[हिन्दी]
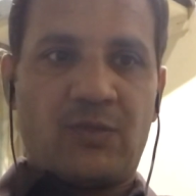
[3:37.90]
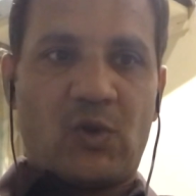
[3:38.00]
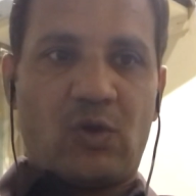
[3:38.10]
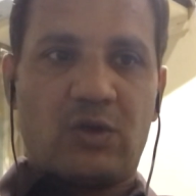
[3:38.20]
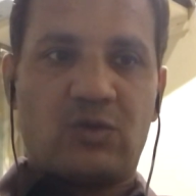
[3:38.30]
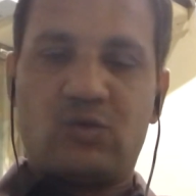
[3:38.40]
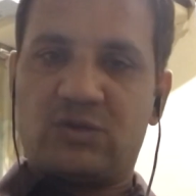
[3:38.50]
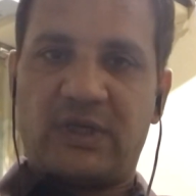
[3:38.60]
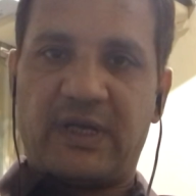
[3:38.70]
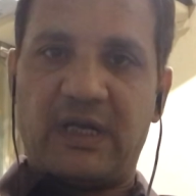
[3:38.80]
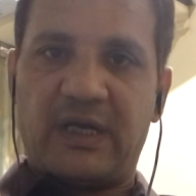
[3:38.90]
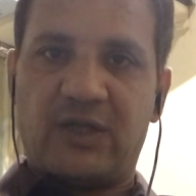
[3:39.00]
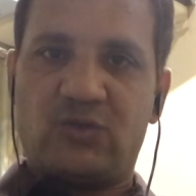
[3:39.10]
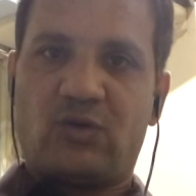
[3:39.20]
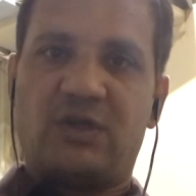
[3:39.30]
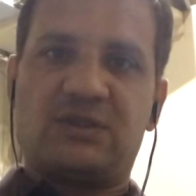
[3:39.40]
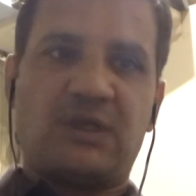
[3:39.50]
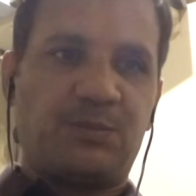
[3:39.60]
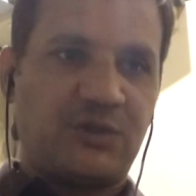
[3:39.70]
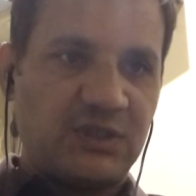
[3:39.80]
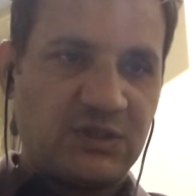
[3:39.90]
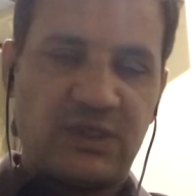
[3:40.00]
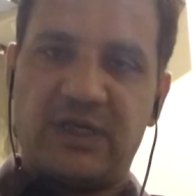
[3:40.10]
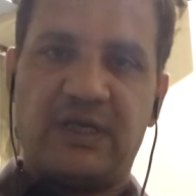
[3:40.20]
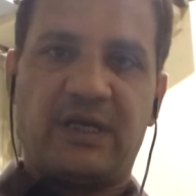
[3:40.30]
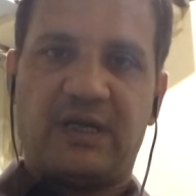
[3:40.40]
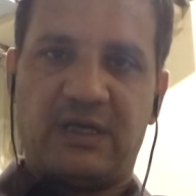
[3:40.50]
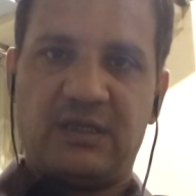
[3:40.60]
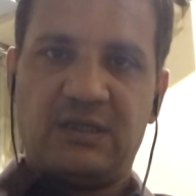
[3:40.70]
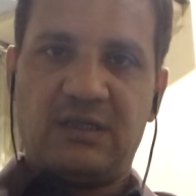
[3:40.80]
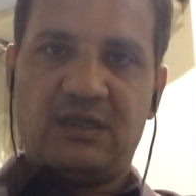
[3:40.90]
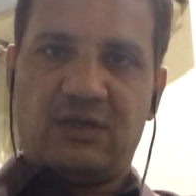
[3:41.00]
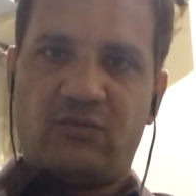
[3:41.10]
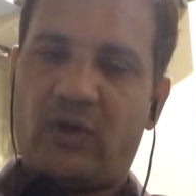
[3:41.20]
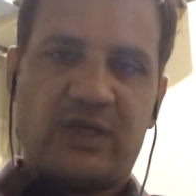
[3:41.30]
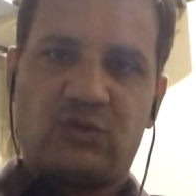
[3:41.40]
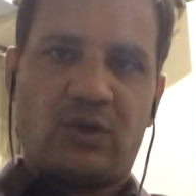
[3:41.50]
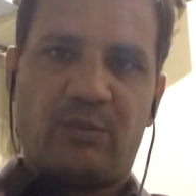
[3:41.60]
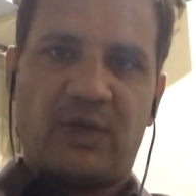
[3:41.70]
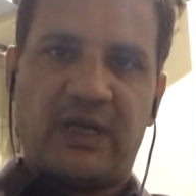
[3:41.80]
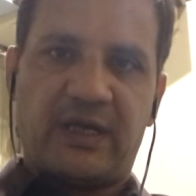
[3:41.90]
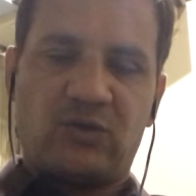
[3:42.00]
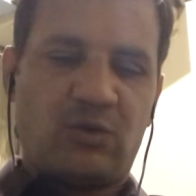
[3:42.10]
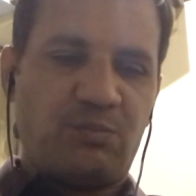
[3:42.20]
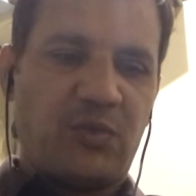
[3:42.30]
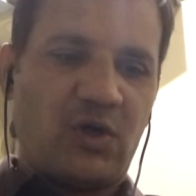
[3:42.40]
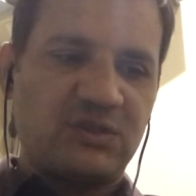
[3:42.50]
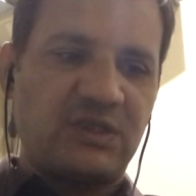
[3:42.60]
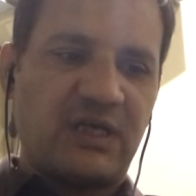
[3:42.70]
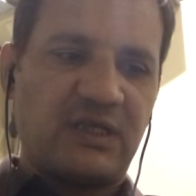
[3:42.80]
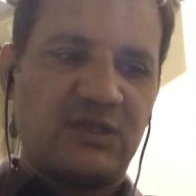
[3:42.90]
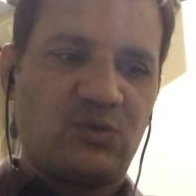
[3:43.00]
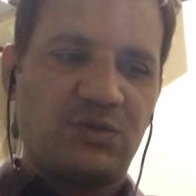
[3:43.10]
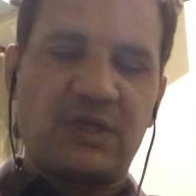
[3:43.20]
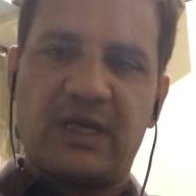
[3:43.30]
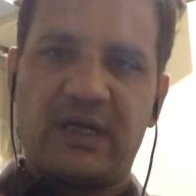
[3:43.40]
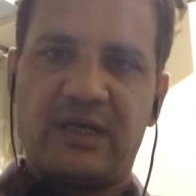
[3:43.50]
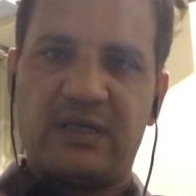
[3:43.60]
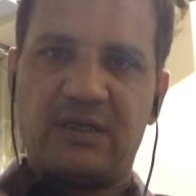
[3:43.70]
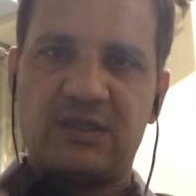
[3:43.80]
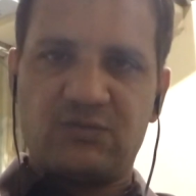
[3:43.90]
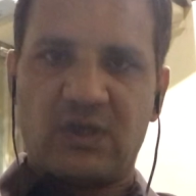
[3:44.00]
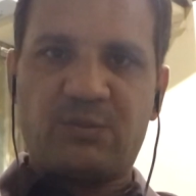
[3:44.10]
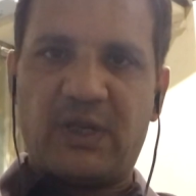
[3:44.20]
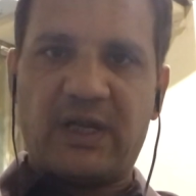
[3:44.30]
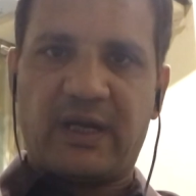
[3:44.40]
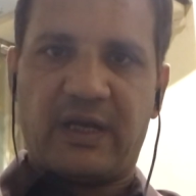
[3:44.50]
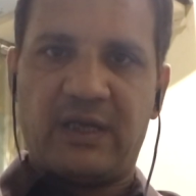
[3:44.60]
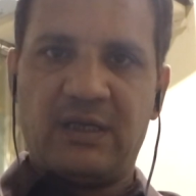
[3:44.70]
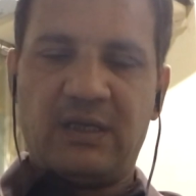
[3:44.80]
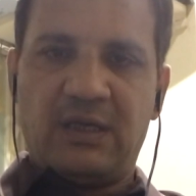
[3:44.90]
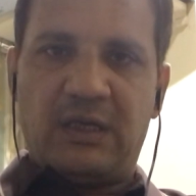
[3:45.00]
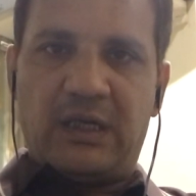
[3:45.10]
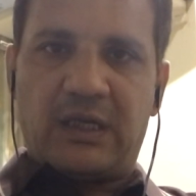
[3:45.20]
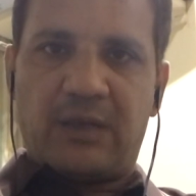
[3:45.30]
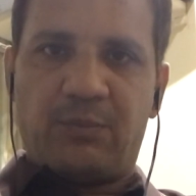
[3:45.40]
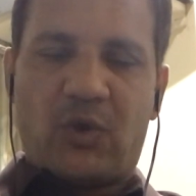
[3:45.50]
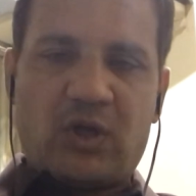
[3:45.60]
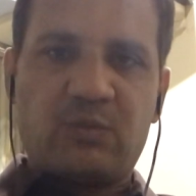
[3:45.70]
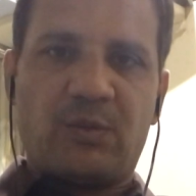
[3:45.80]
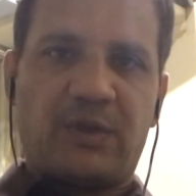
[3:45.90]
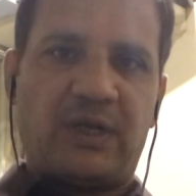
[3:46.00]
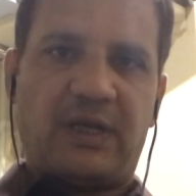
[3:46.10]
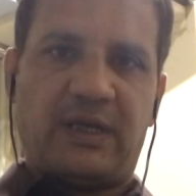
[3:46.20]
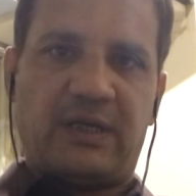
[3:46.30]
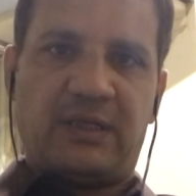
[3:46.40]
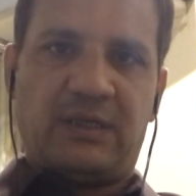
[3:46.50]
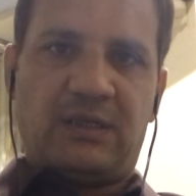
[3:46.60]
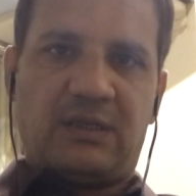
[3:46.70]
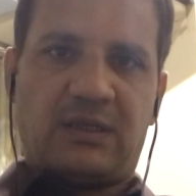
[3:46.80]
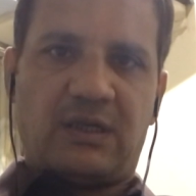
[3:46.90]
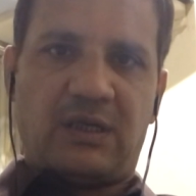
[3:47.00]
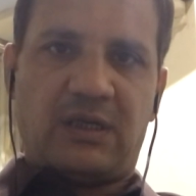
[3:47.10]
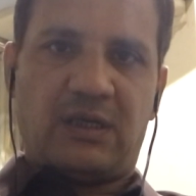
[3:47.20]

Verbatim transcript: और दूसरे खिलाड़ी जो कि सबसे सीनियर हैं वो हैं शुएब मलिक तो बहुत ज़्यादा जो इशारे इस वक्त मिल रहे हैं कि बहुत मुमकिन है कि